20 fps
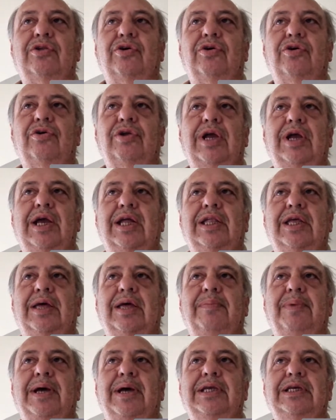toda la
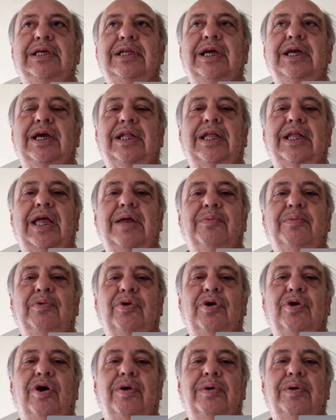cantidad de pacientes que tenemos
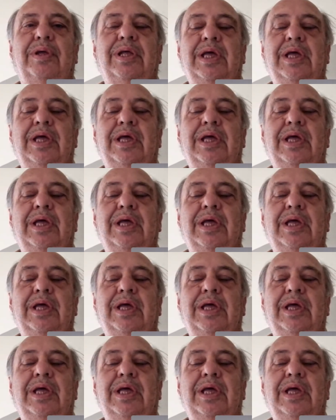COVID.